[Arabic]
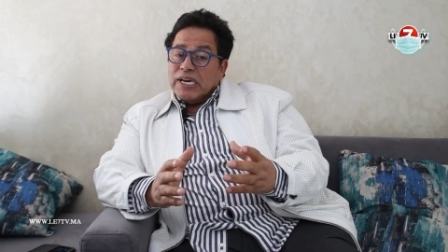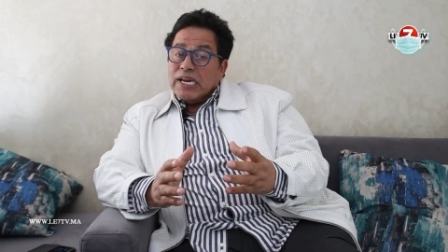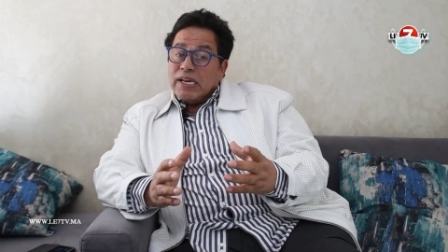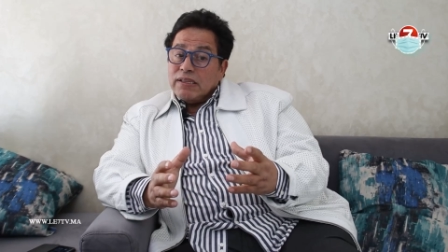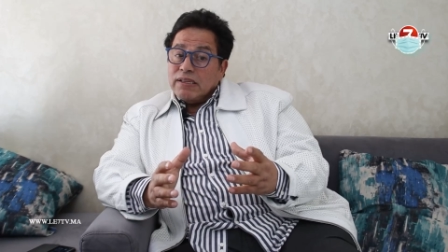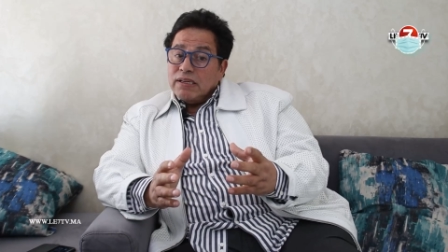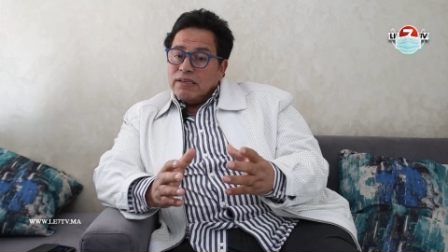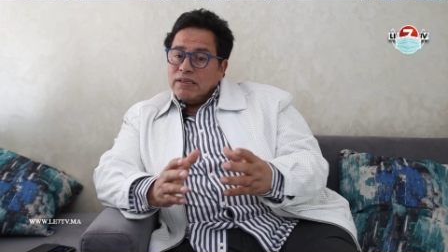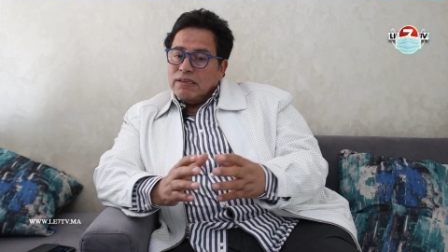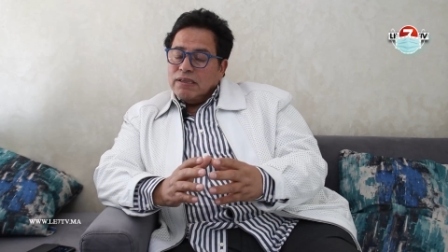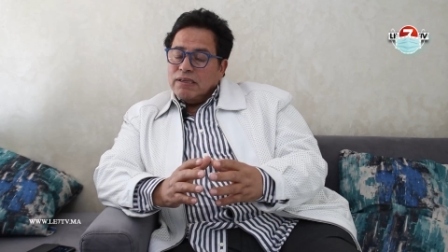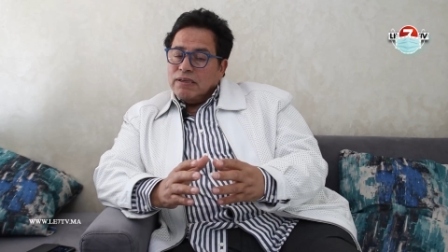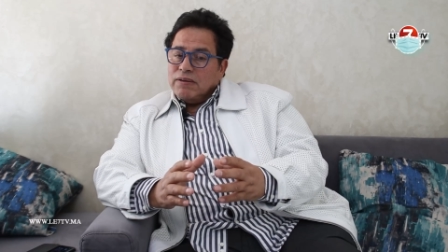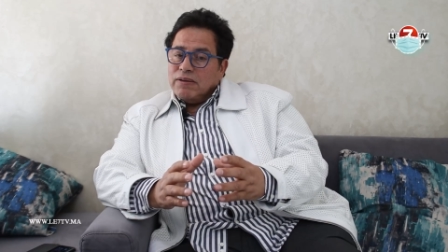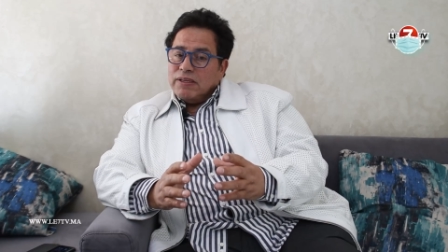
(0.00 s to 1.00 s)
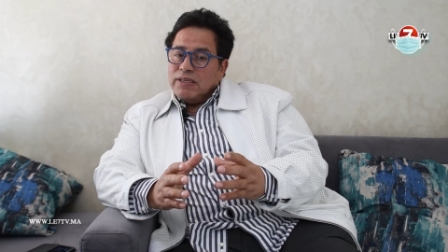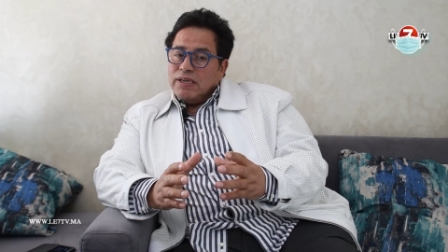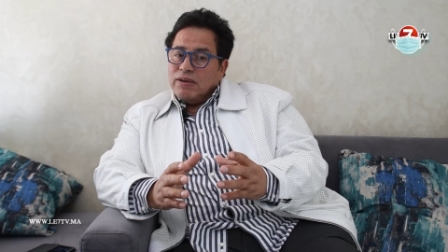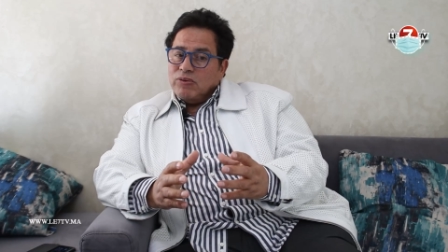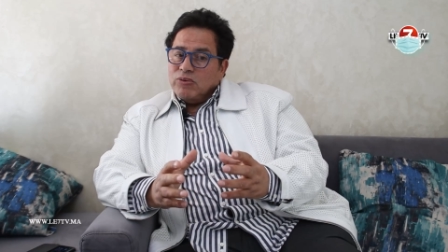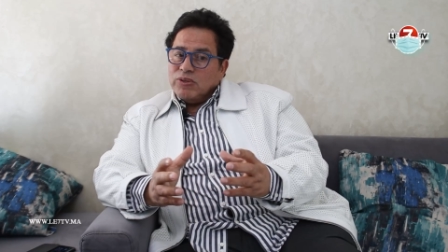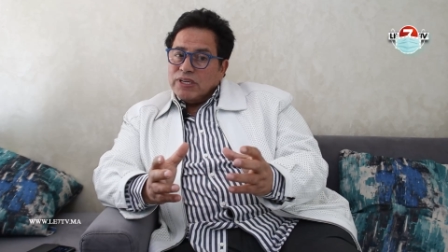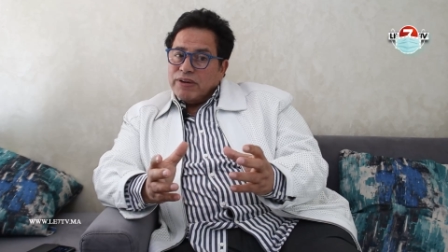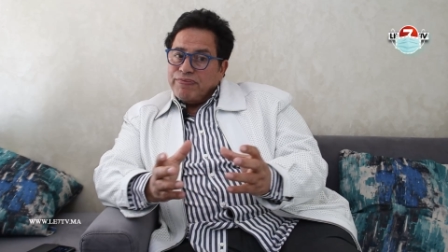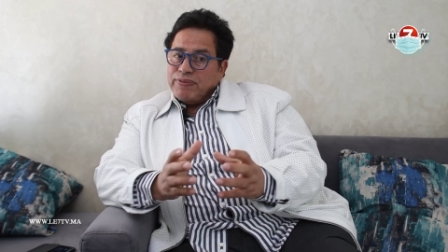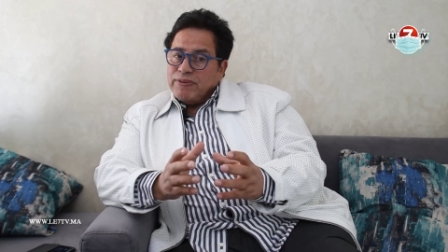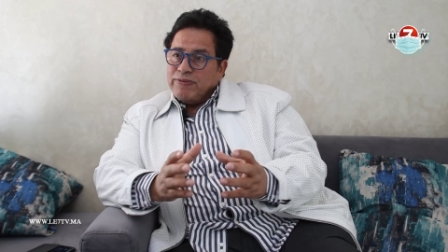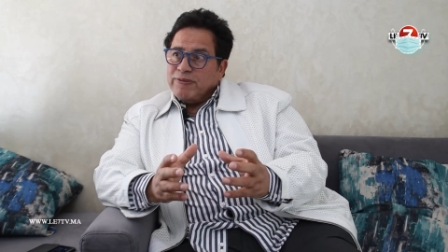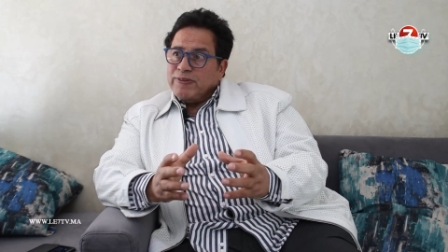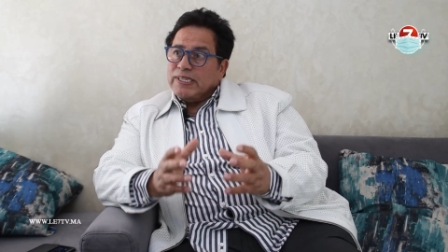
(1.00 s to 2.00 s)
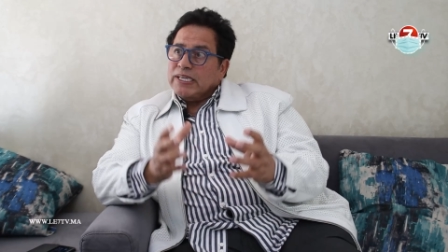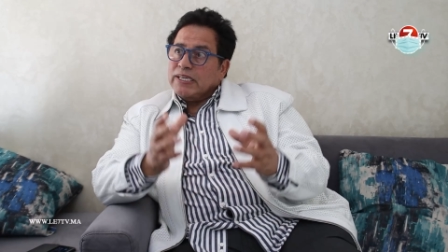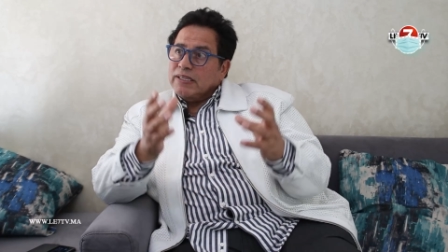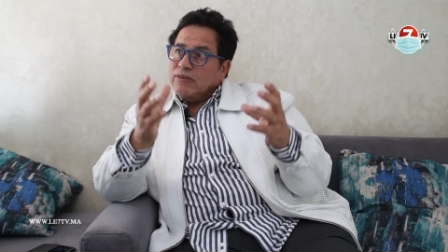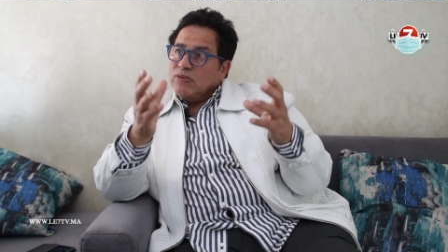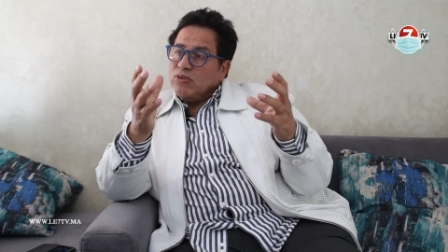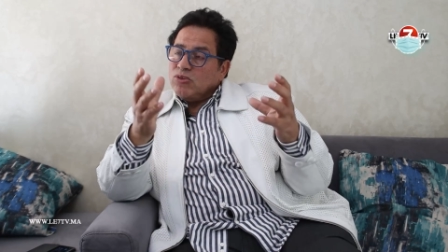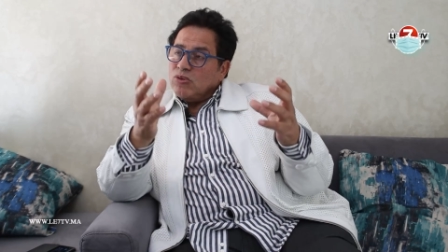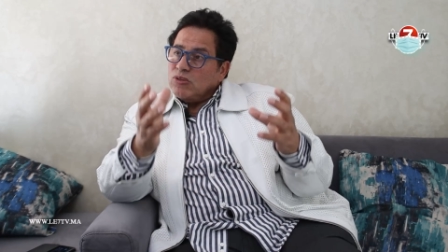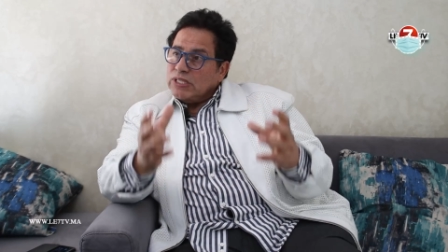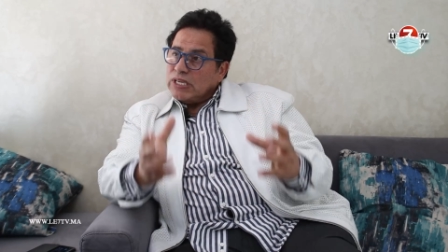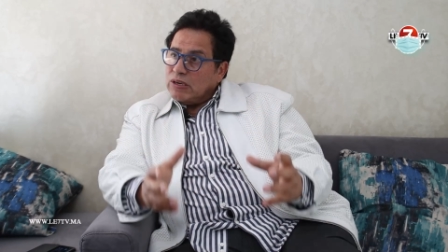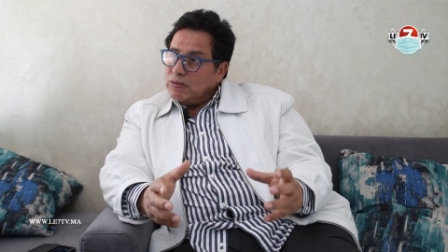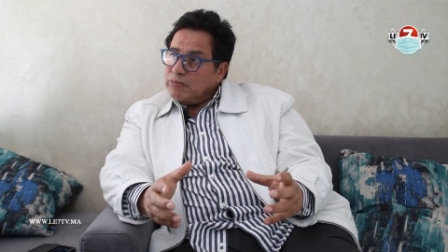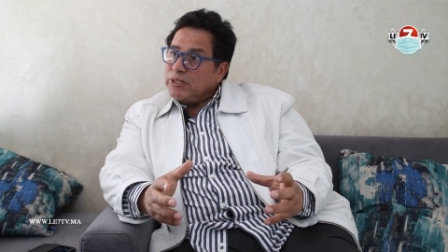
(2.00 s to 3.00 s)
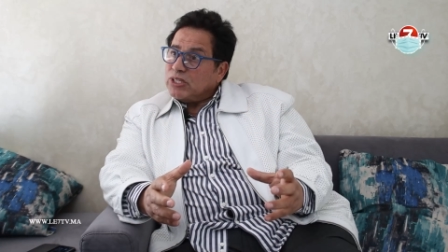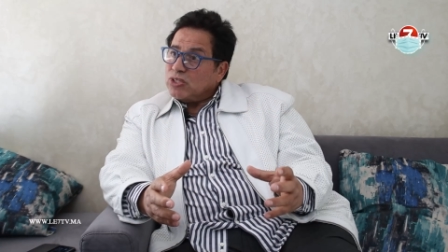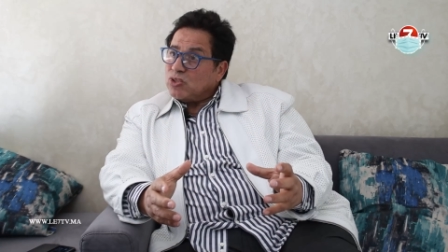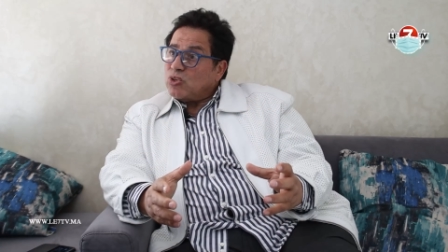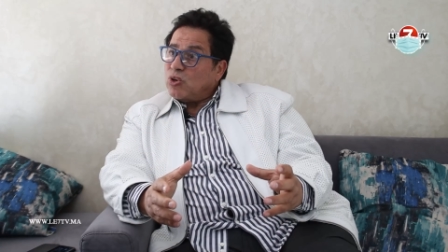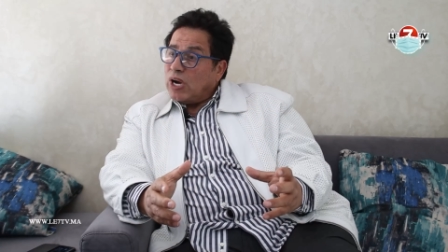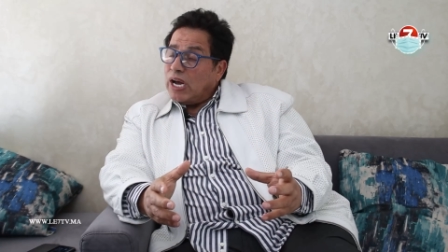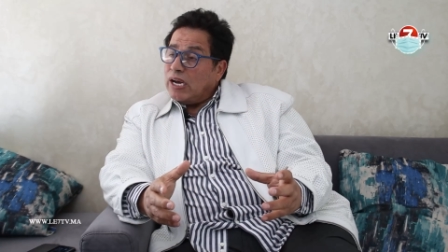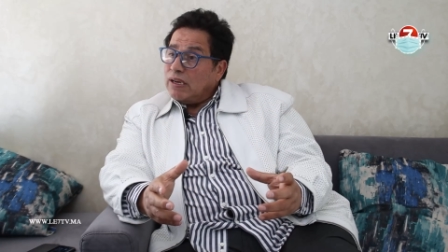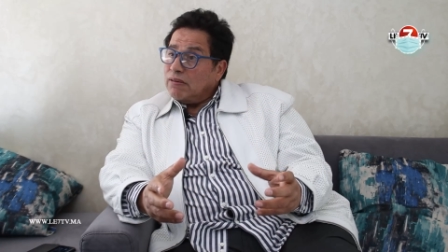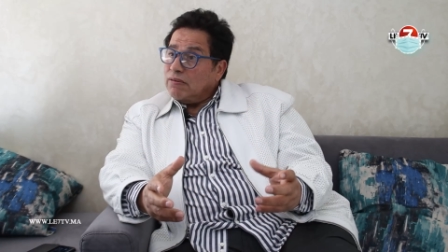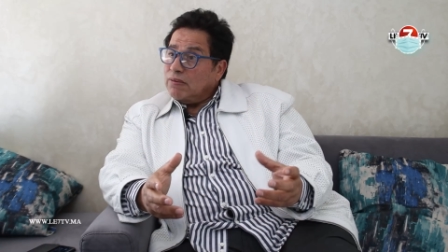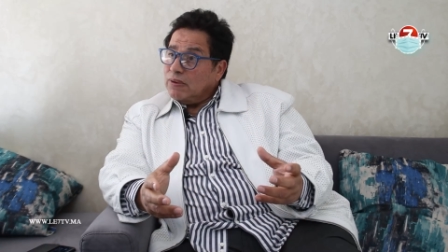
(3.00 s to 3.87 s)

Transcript: كنظن انه تخفف ديك النزول ديالو بديك السرعه